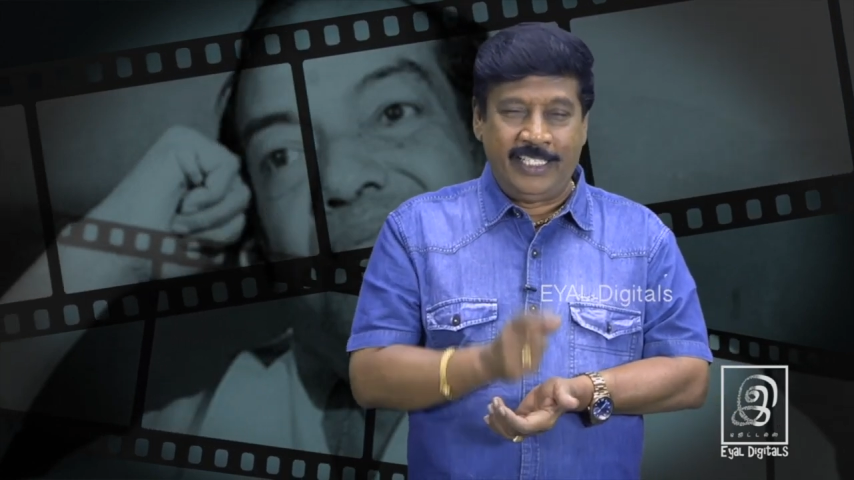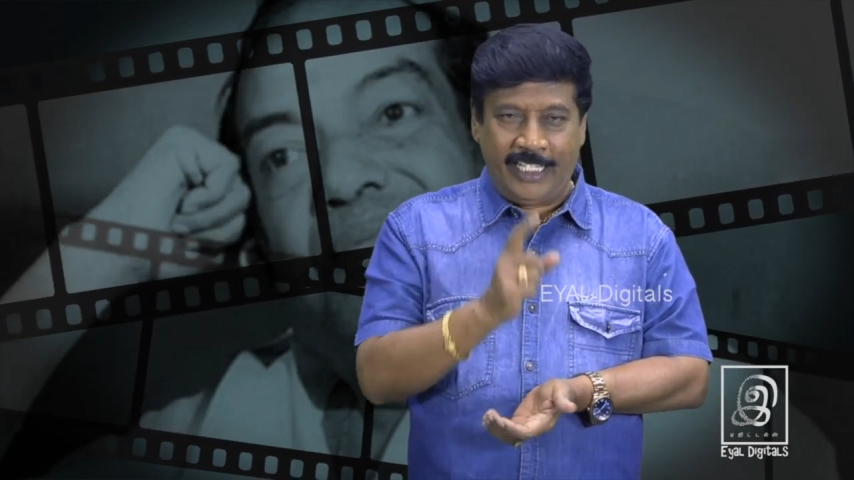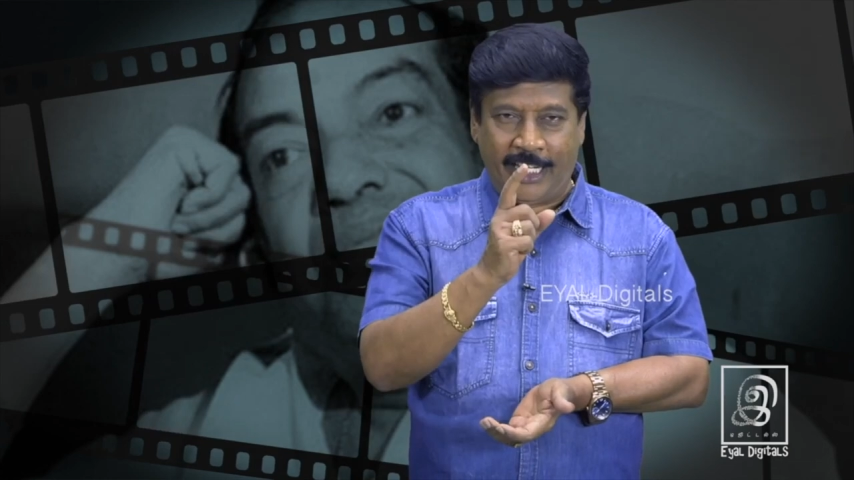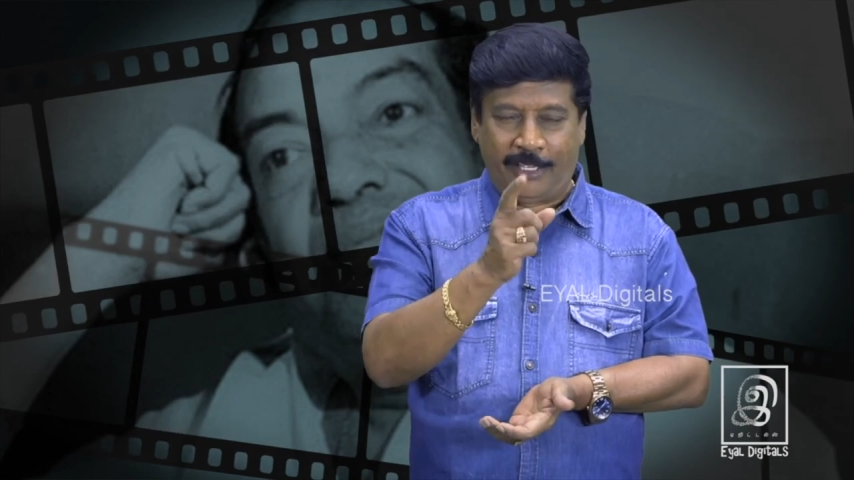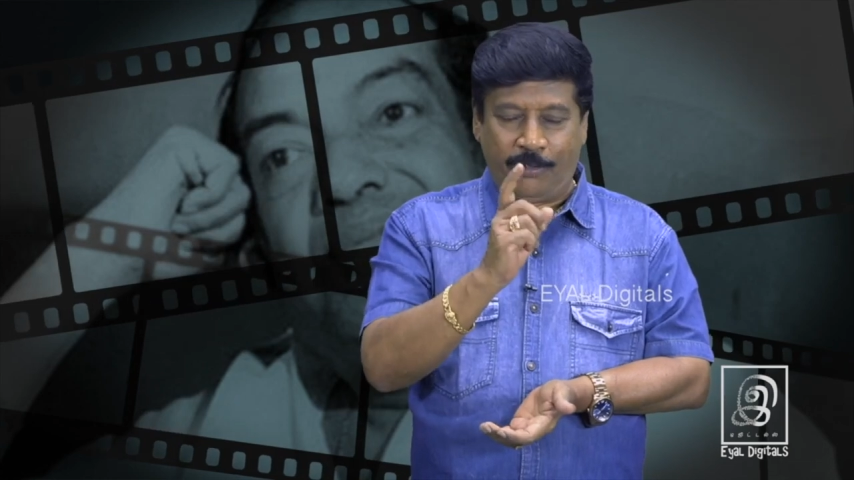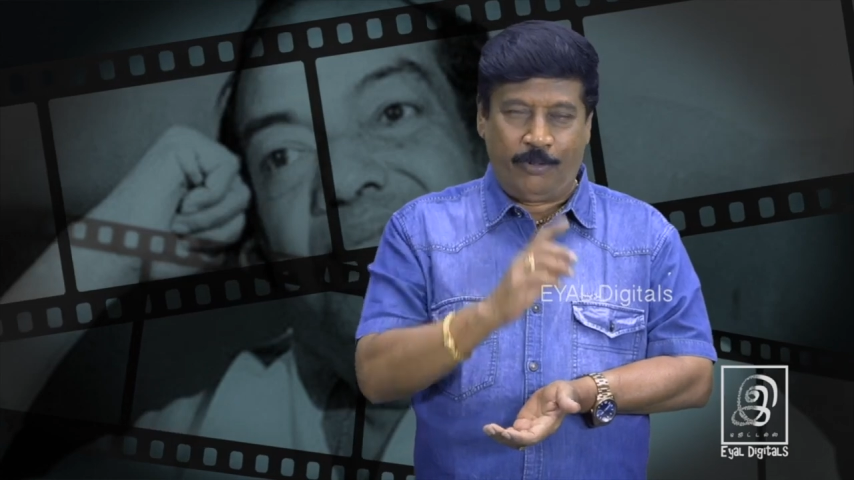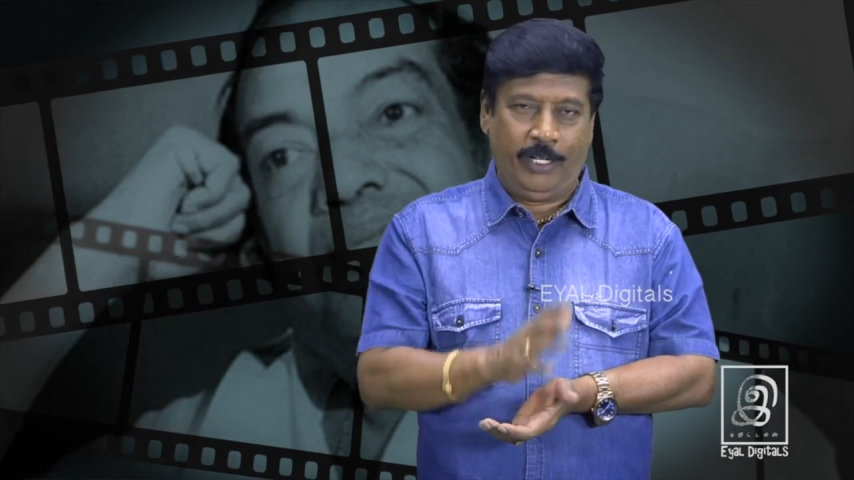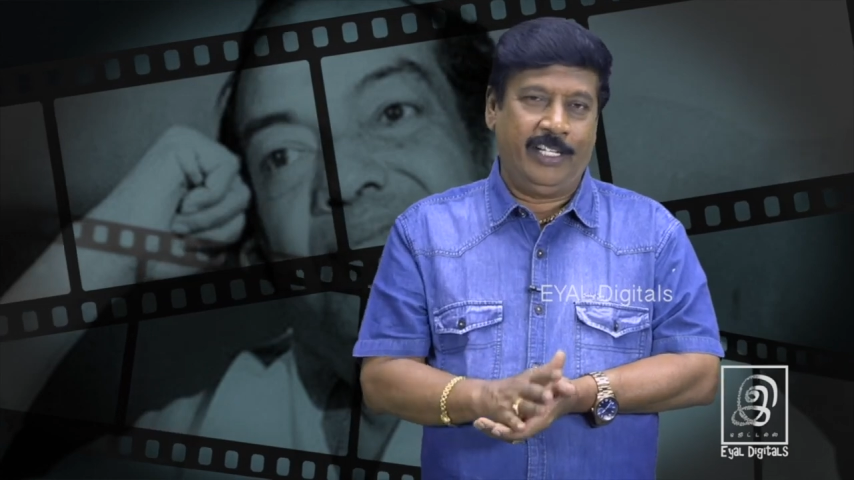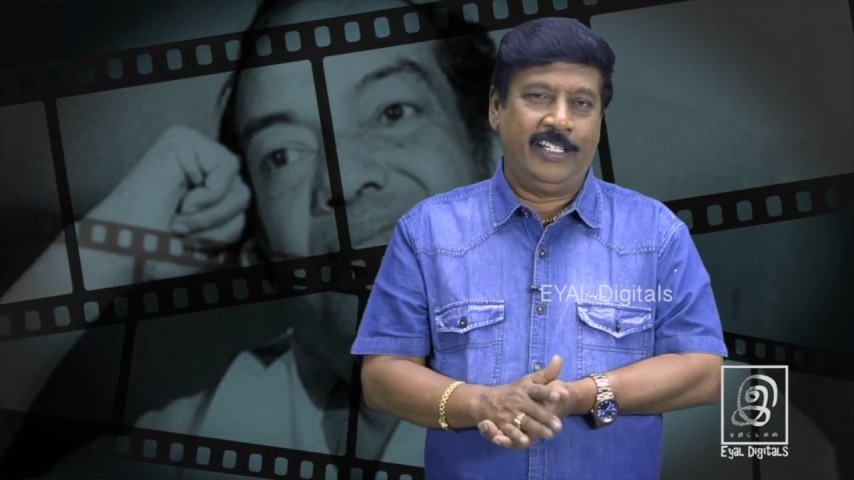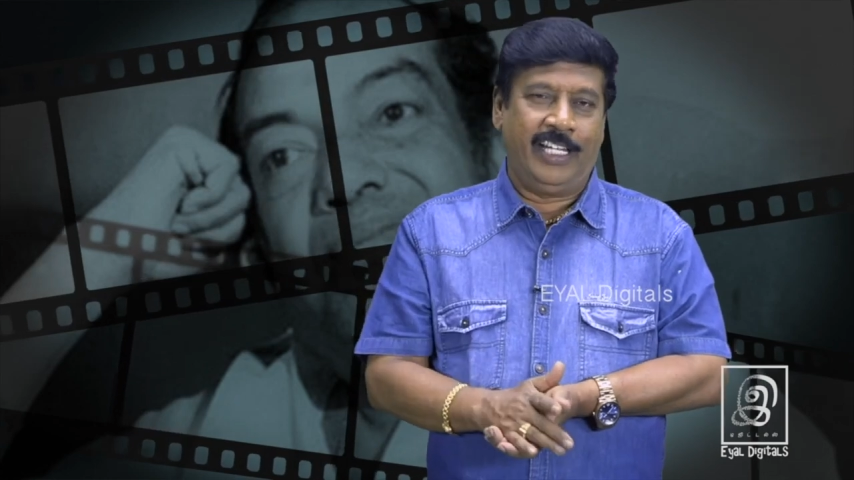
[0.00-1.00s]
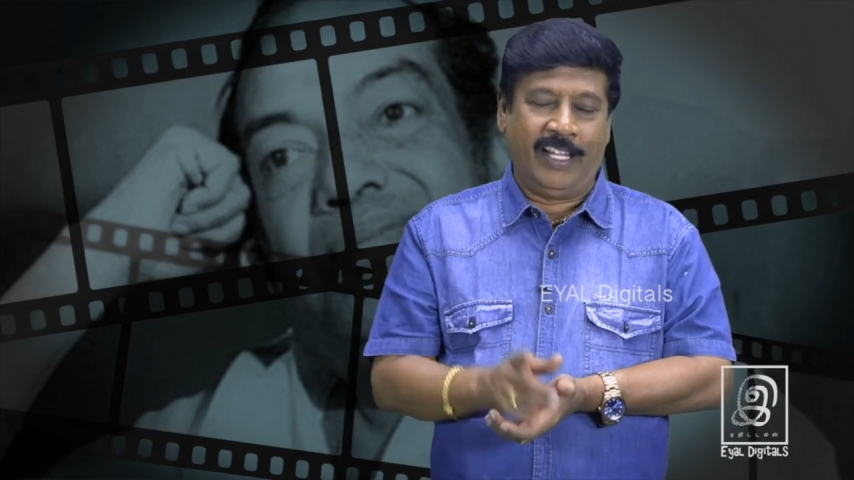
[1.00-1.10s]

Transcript: நினைத்துக்கொள்